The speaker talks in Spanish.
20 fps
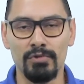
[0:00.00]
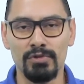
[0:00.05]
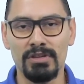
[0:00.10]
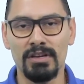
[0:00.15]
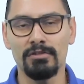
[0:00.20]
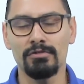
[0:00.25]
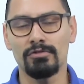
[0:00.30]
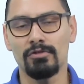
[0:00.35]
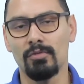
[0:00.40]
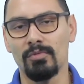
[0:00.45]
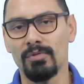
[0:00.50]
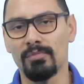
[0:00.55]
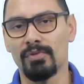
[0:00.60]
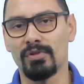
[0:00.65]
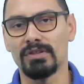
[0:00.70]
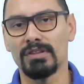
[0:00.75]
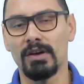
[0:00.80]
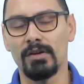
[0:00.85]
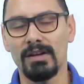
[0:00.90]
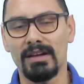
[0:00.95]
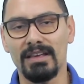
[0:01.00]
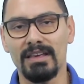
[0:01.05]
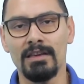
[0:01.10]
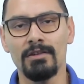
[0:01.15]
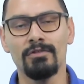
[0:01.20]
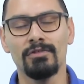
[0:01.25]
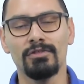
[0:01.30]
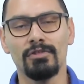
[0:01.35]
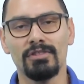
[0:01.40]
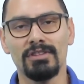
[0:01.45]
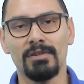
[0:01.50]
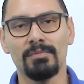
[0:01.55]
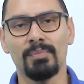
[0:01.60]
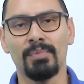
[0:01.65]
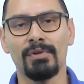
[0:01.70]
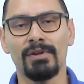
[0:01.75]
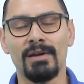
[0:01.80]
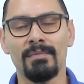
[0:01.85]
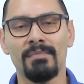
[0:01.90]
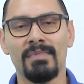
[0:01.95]
Búsquenos como Importador Kigo, en donde
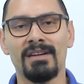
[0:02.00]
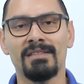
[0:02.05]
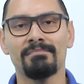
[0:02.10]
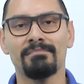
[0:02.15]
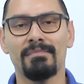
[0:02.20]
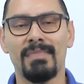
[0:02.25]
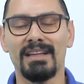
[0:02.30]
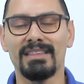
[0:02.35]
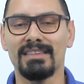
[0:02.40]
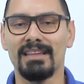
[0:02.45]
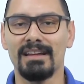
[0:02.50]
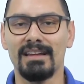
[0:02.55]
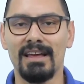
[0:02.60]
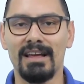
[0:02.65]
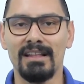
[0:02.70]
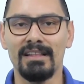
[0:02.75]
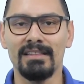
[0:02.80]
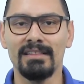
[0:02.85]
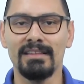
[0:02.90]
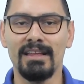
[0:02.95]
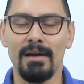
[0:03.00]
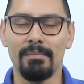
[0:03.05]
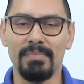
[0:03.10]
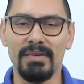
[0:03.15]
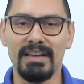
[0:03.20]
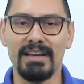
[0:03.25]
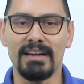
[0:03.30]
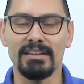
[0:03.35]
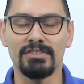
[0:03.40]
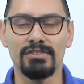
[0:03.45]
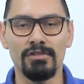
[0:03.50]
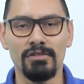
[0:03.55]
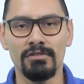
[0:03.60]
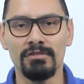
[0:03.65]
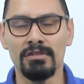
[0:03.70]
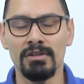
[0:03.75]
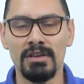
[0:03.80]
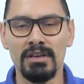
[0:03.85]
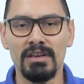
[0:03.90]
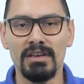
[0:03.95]
podrán ver material de
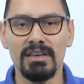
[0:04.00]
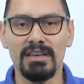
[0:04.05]
aplicación